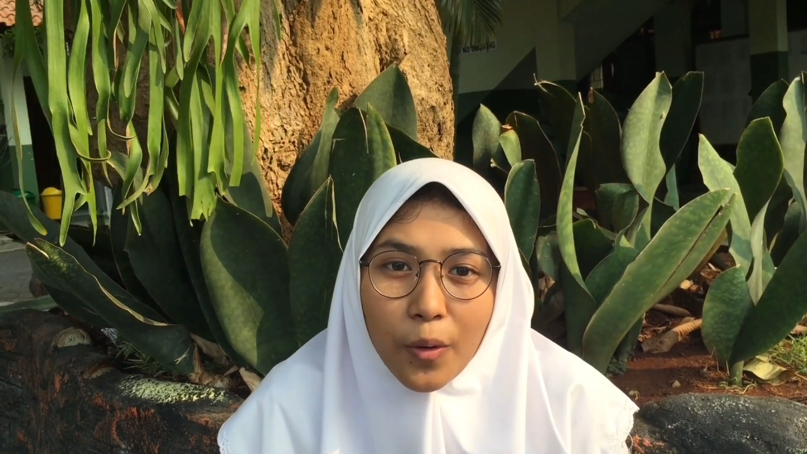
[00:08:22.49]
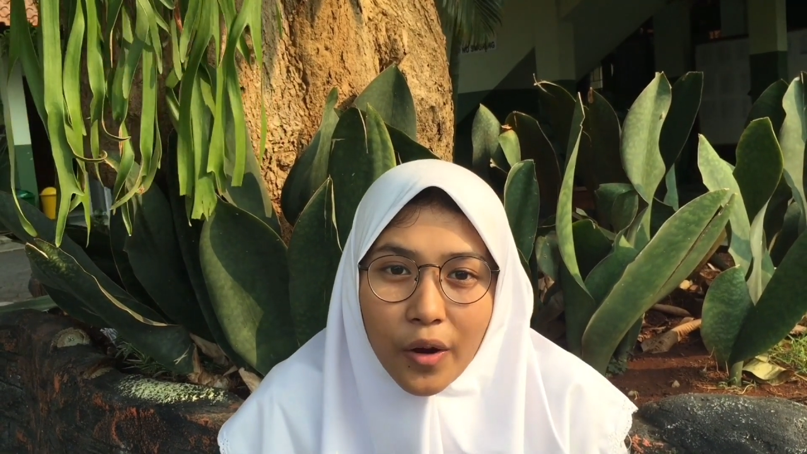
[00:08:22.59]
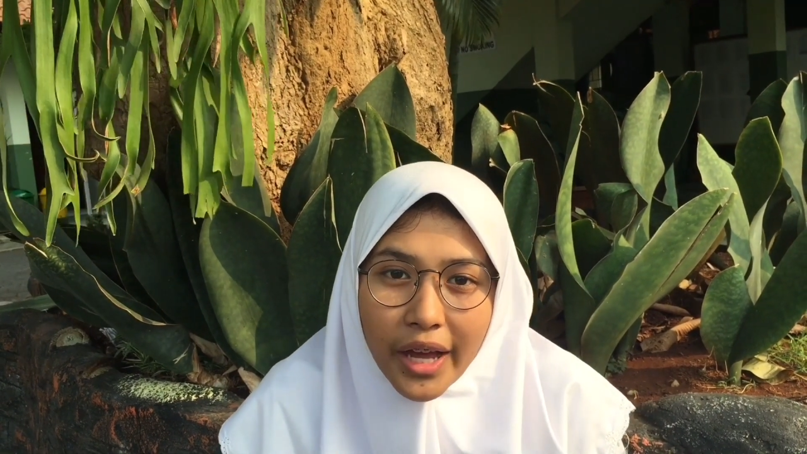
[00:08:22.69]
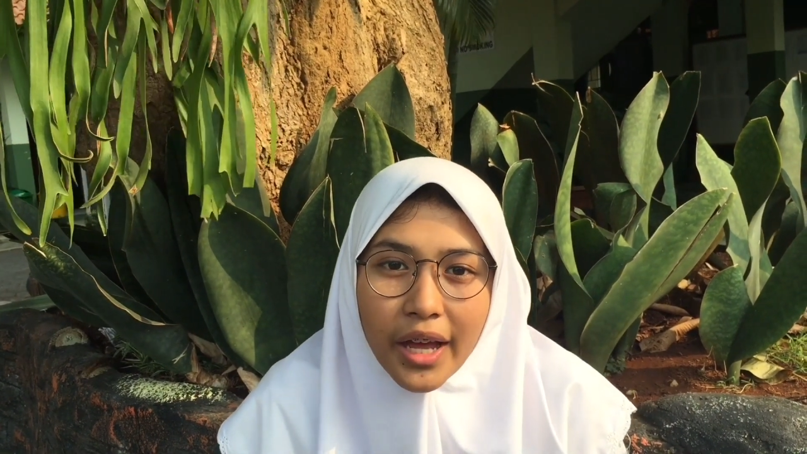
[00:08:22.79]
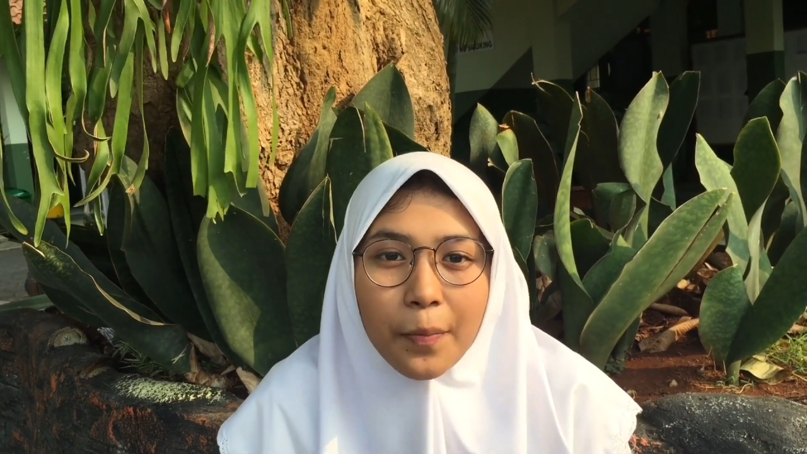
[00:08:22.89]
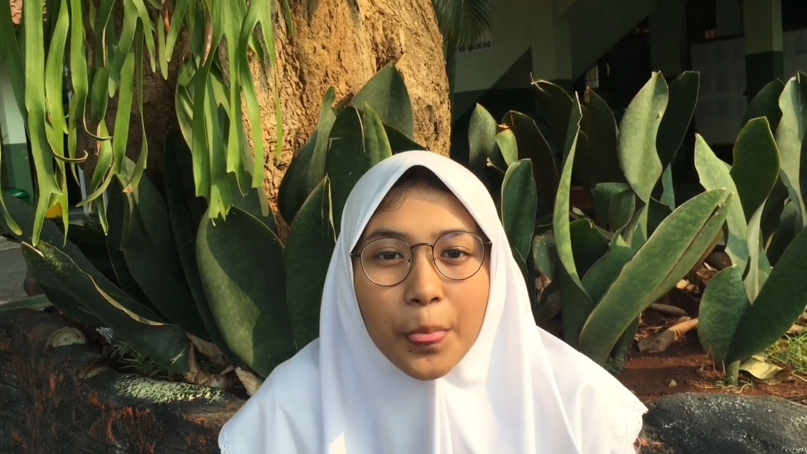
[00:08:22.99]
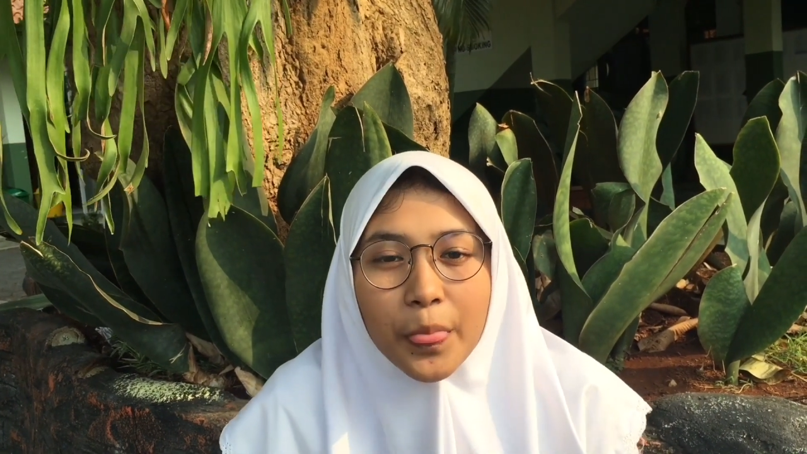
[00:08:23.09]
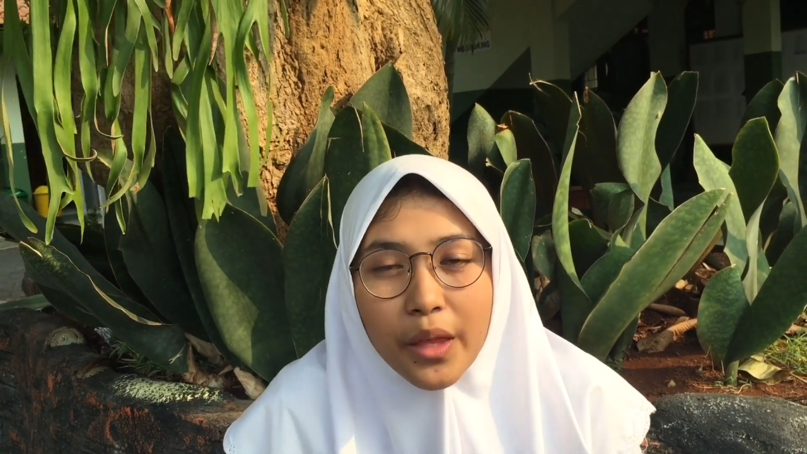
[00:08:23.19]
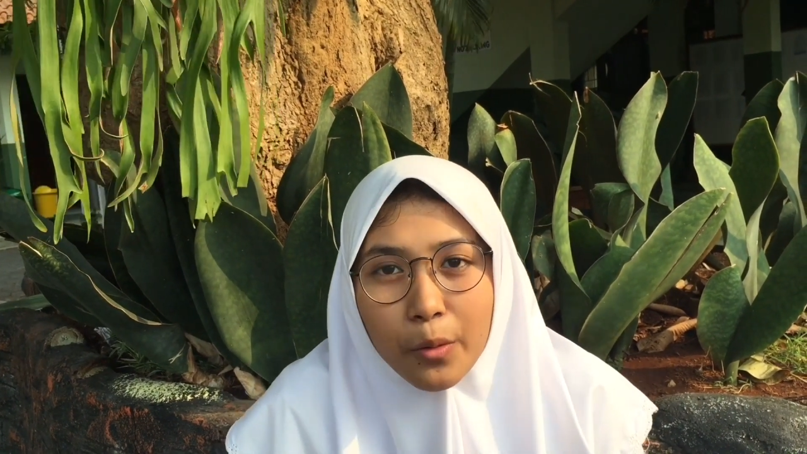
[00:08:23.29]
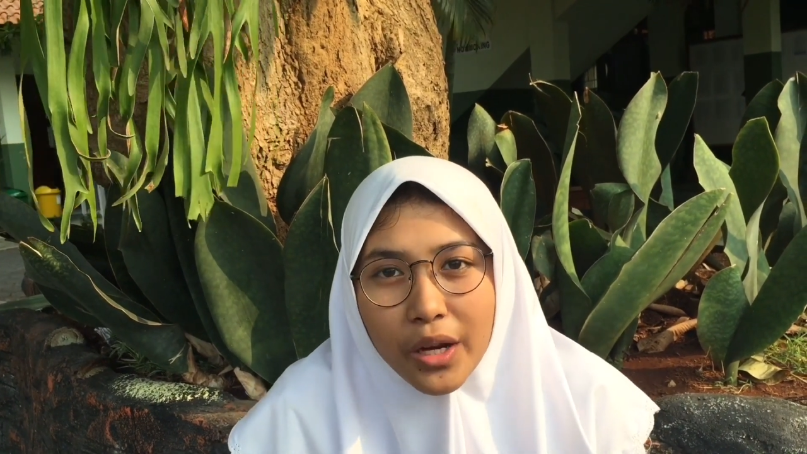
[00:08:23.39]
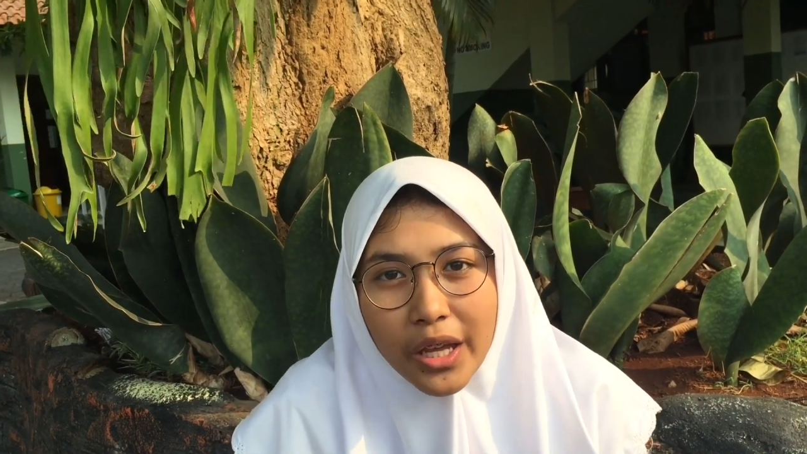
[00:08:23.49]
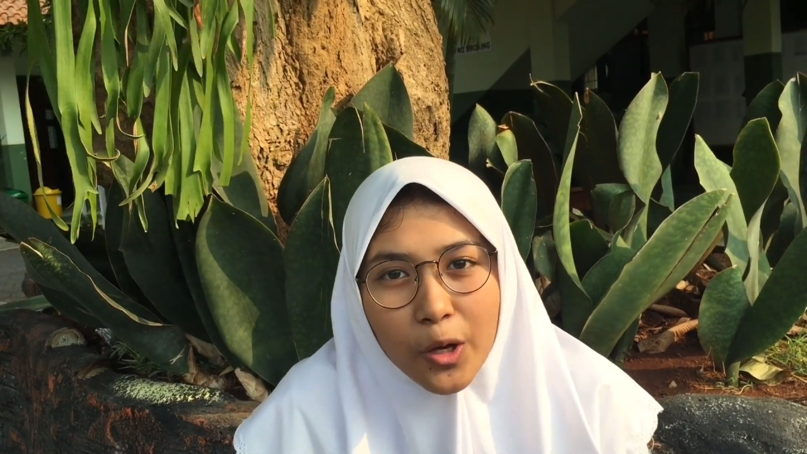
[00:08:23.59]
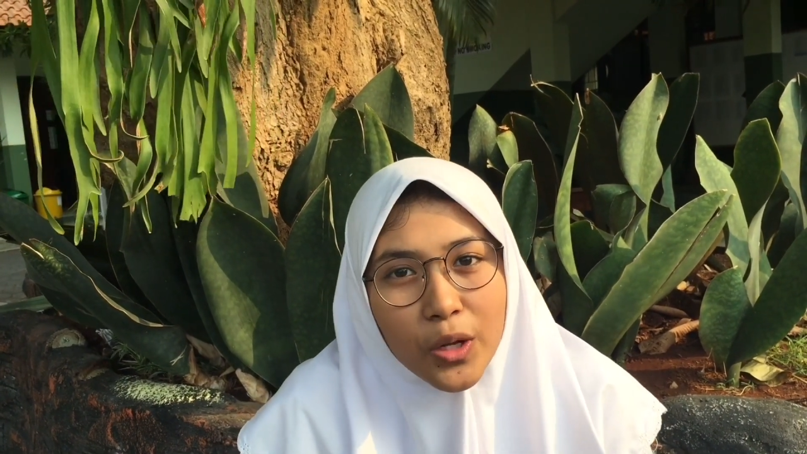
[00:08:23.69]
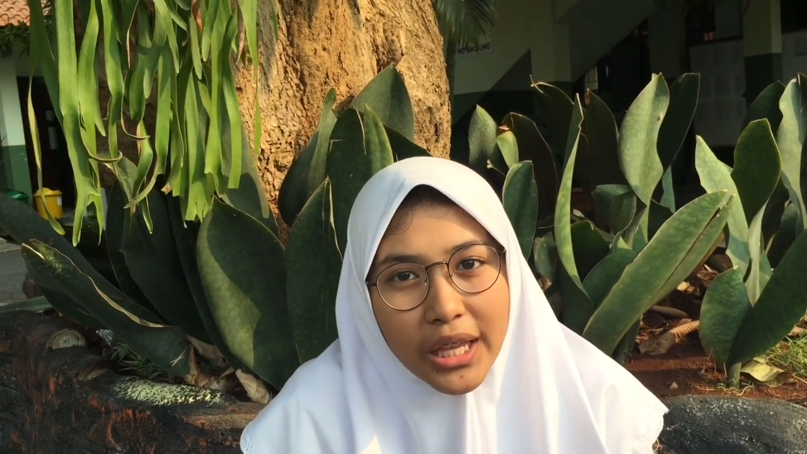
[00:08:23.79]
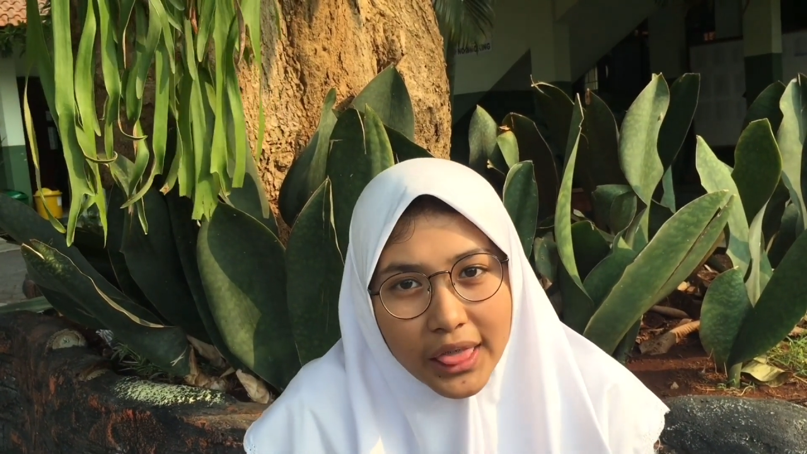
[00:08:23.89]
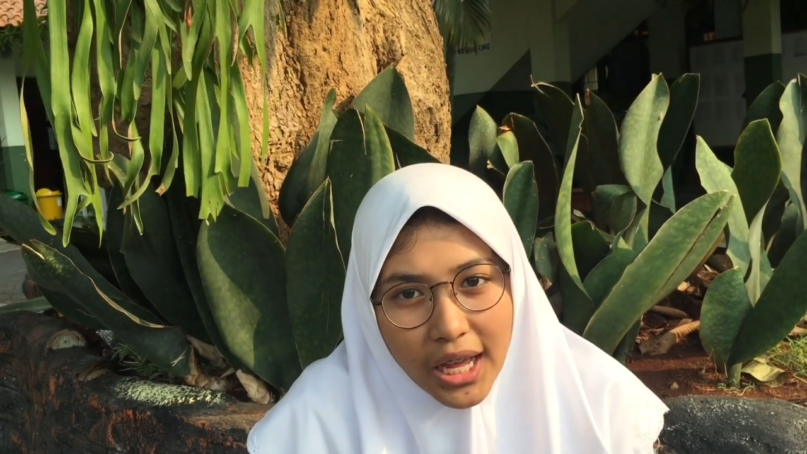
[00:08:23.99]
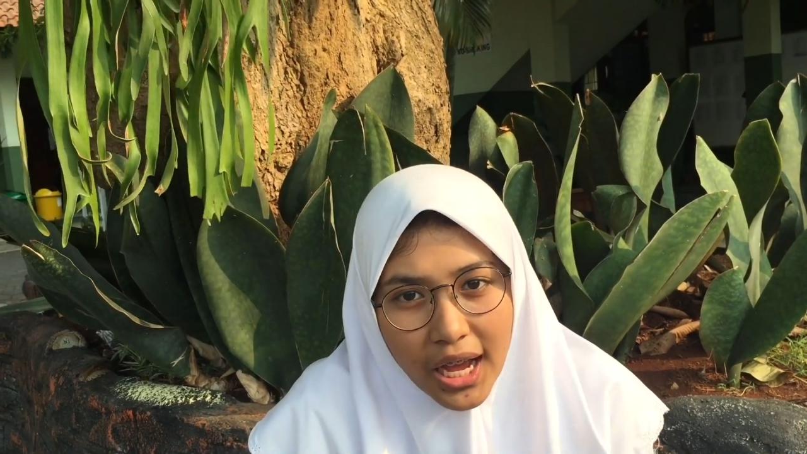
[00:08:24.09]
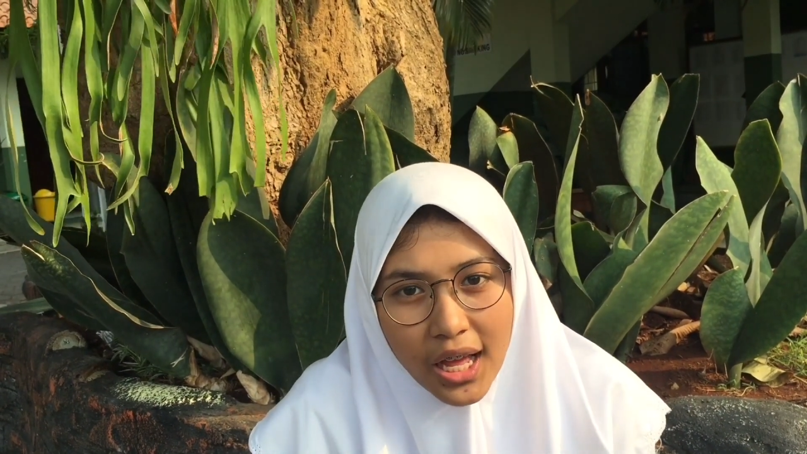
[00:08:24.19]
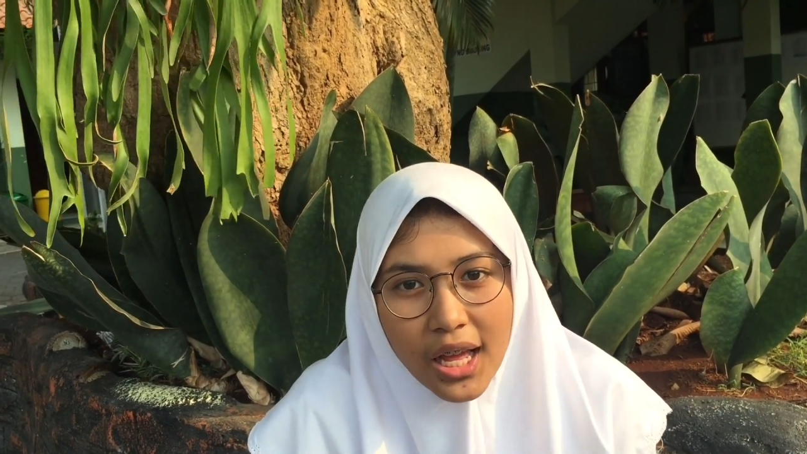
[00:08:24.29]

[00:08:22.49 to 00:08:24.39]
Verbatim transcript: poe di wegi gulita